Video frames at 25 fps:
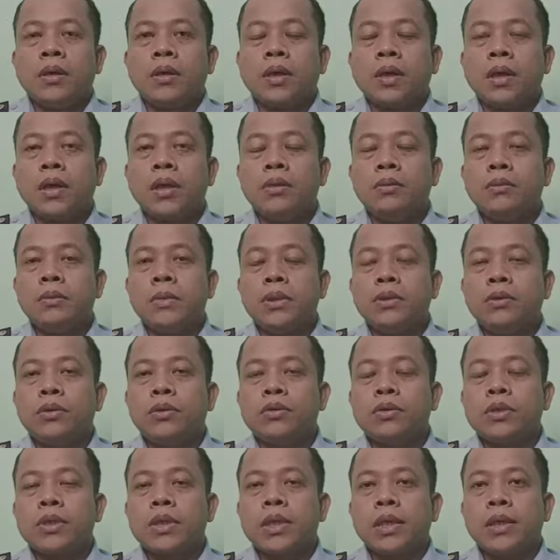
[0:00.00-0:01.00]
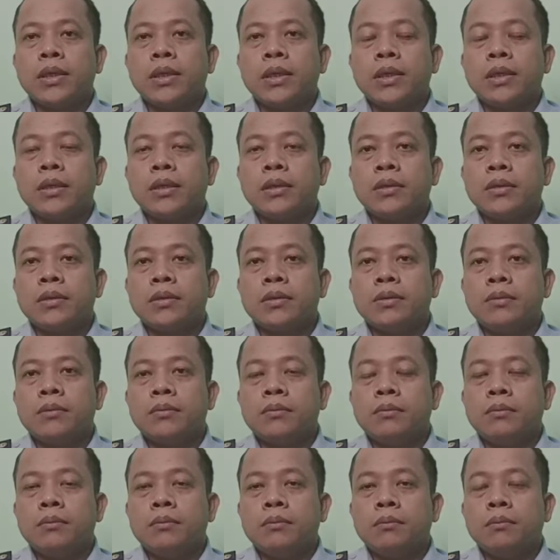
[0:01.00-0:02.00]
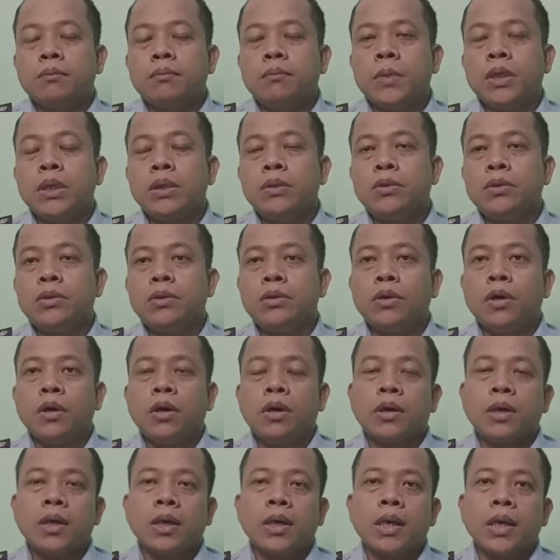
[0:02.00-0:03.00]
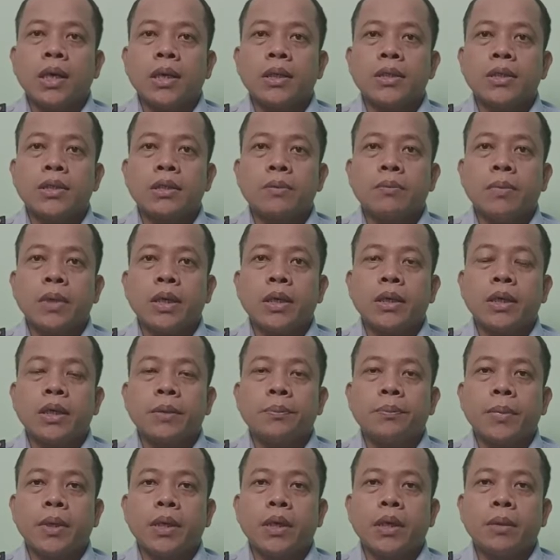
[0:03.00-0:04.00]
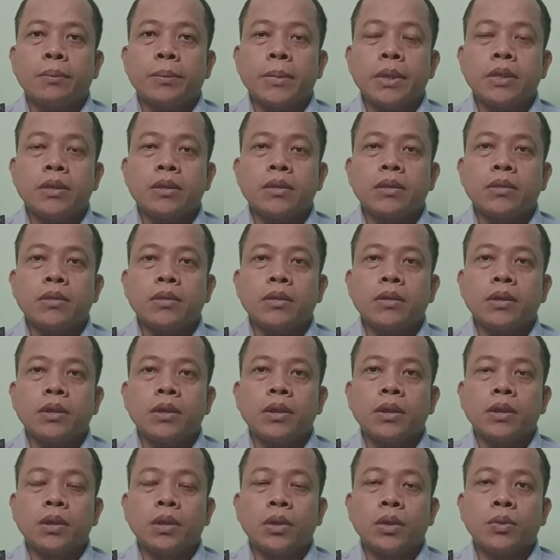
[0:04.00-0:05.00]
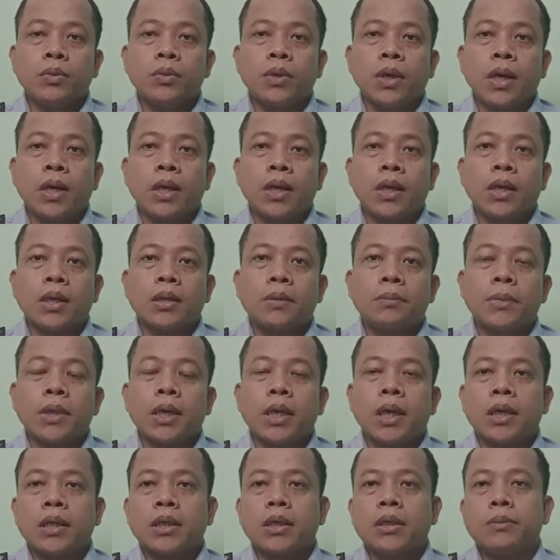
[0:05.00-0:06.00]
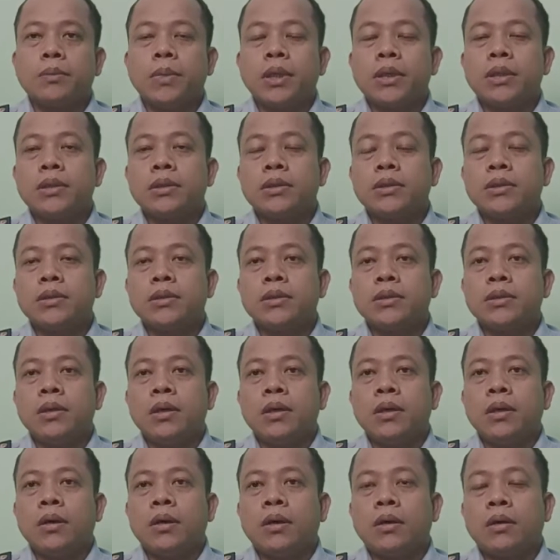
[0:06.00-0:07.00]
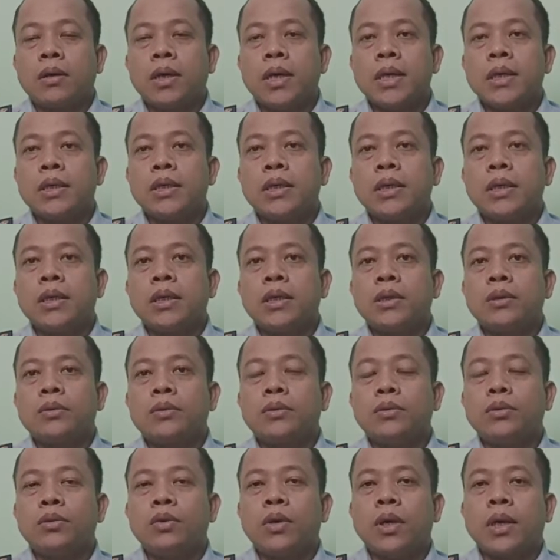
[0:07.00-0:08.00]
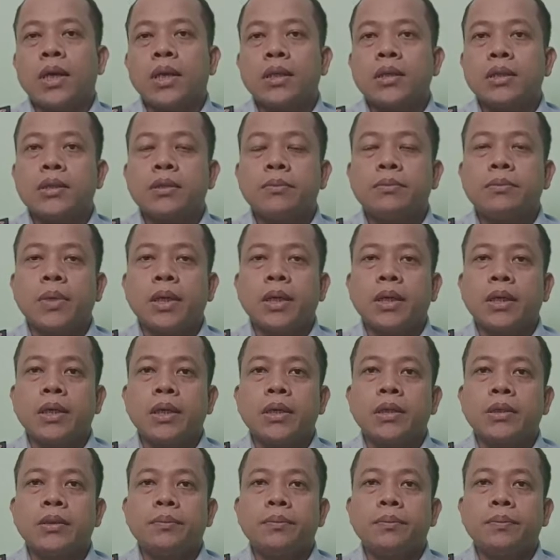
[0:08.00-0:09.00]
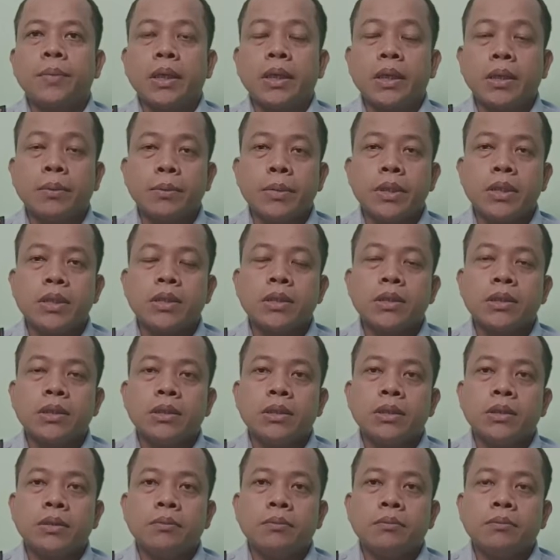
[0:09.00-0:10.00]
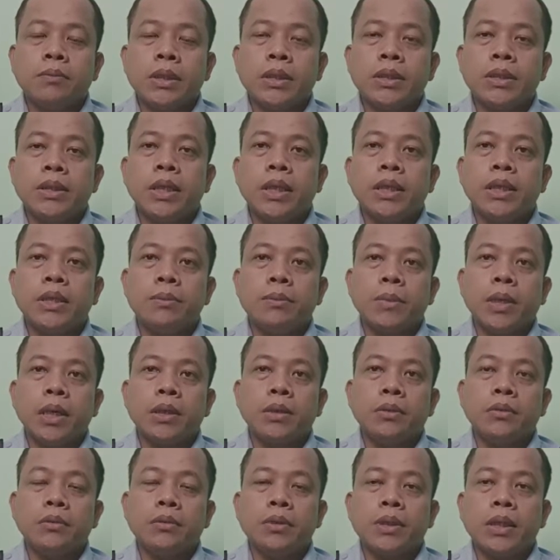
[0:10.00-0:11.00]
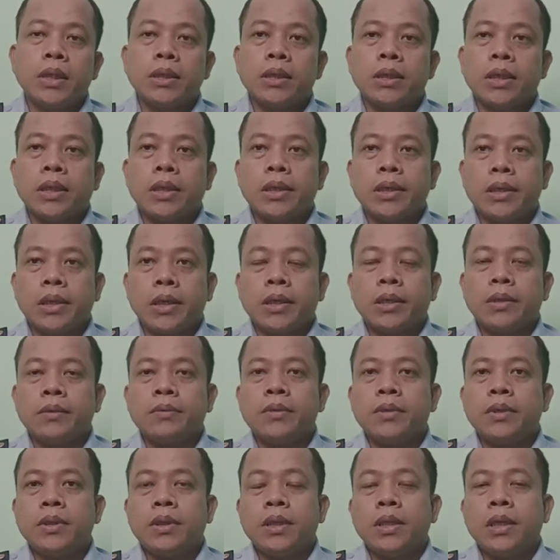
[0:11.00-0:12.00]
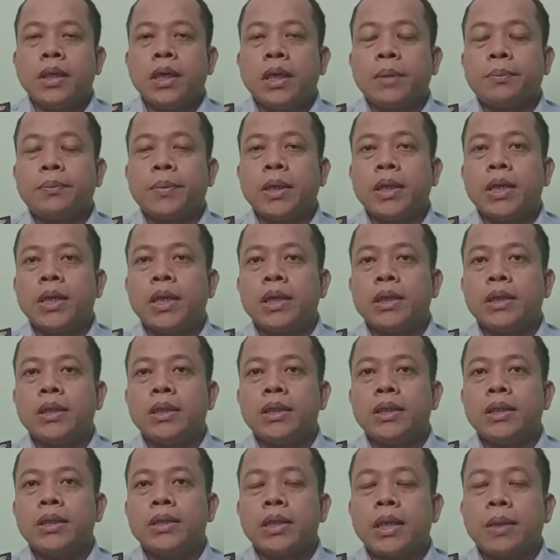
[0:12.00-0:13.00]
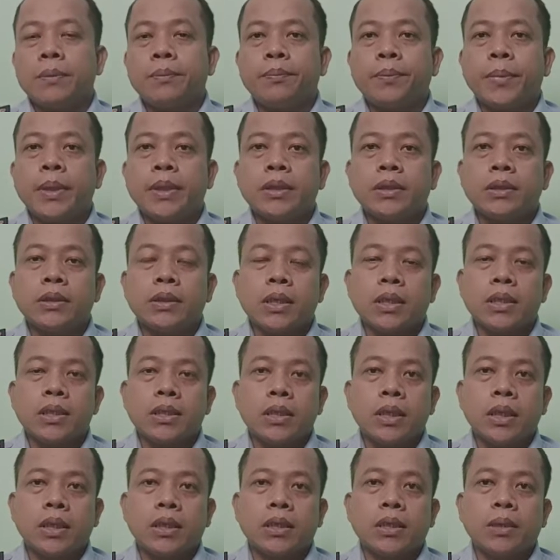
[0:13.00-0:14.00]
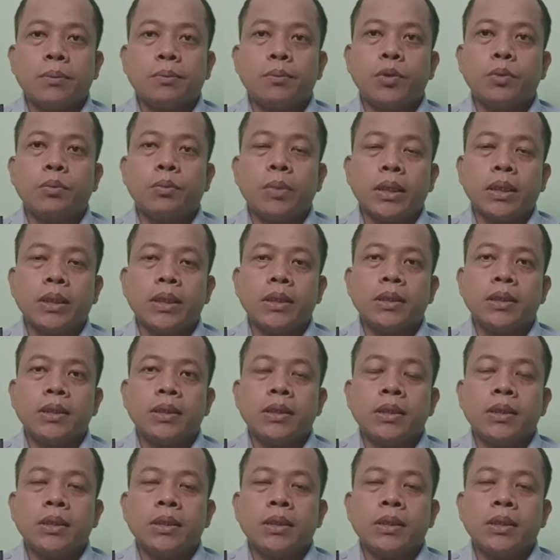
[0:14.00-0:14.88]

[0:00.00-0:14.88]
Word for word: Kalau menurut saya, menuduh orang lain sebagai pengemis tentu akan berakibat orang yang dituduhkan sebagai pengemis menjadi malu dan terhina, apalagi sampai tersiar ke publik.